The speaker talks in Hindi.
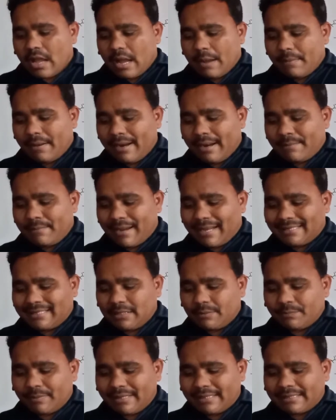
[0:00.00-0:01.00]
हमारा
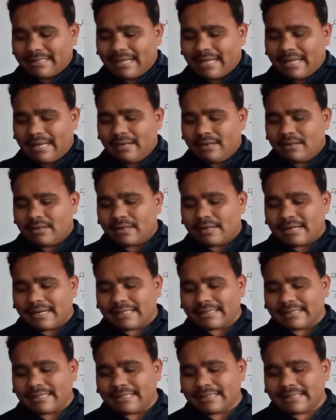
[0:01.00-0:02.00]
महाजनपद काल
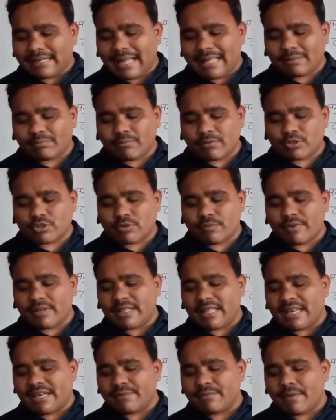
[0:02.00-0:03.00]
गणतंत्रात्मक
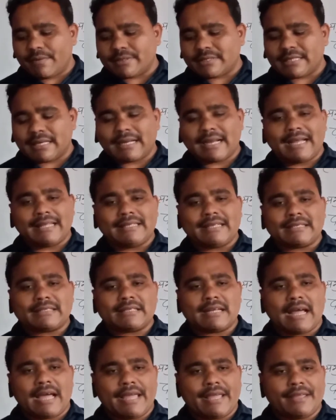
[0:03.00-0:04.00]
संवैधानिक व्यवस्था का
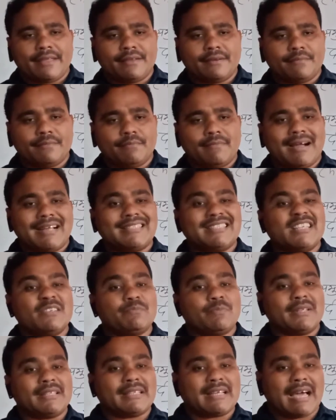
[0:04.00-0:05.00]
आदर्श रहा है
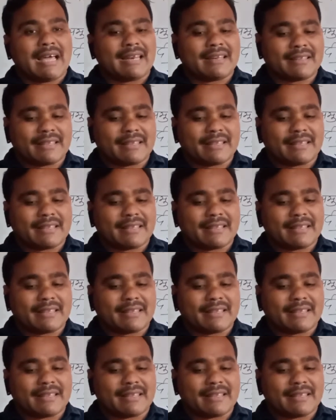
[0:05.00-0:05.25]
महाजनपद काल